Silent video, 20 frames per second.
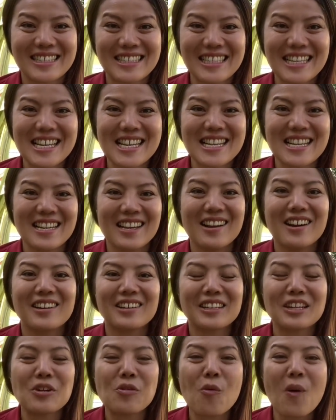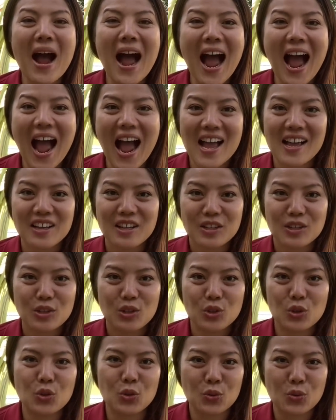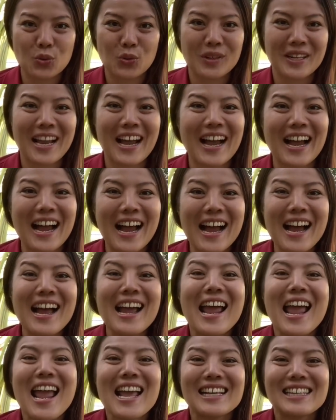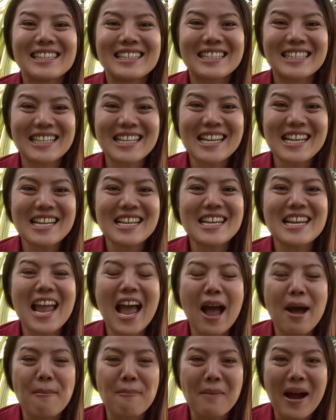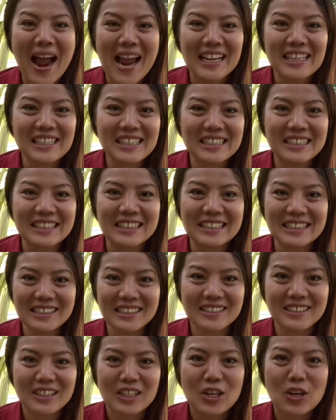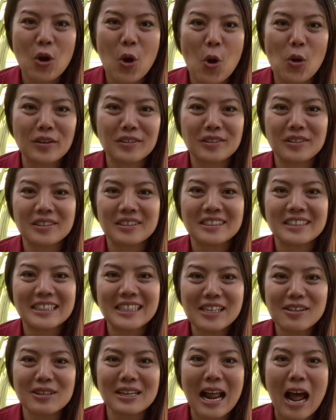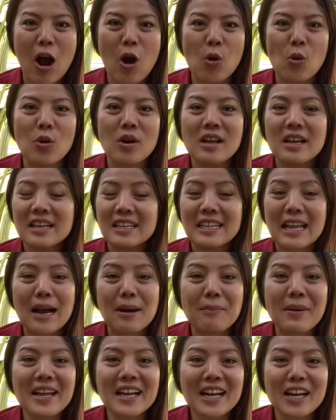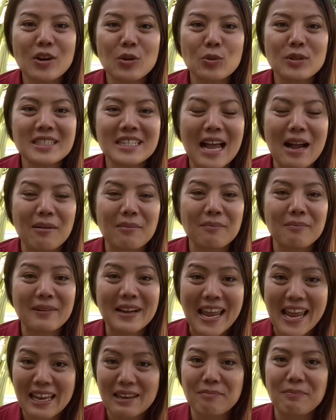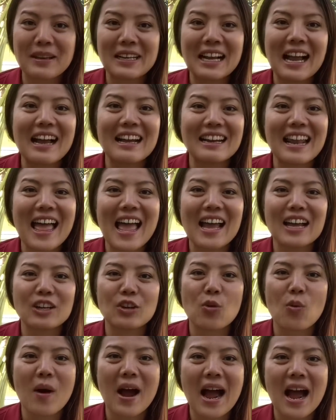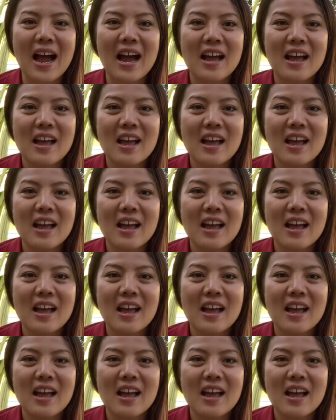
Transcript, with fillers: z หรือว่าดูนะคะ z เนี่ย หมายถึงคนที่เรายังไม่เคยรู้จักเห็นเป็นครั้งแรกหรือว่า